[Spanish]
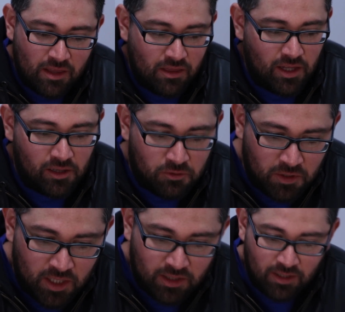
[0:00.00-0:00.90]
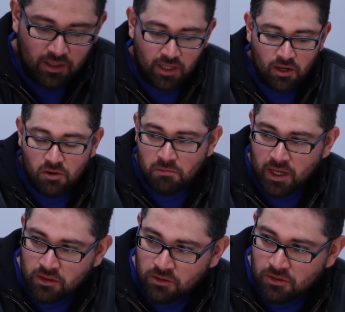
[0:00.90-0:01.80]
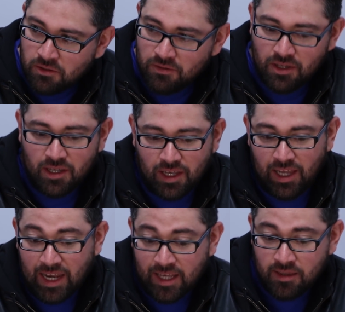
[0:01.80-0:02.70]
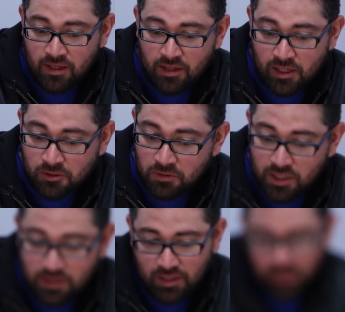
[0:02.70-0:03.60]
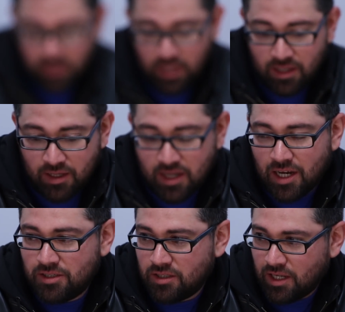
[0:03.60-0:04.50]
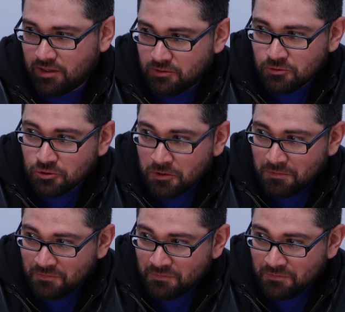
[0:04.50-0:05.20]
del tweet, quién lo mandó, el ID del tweet y qué hashtag usó.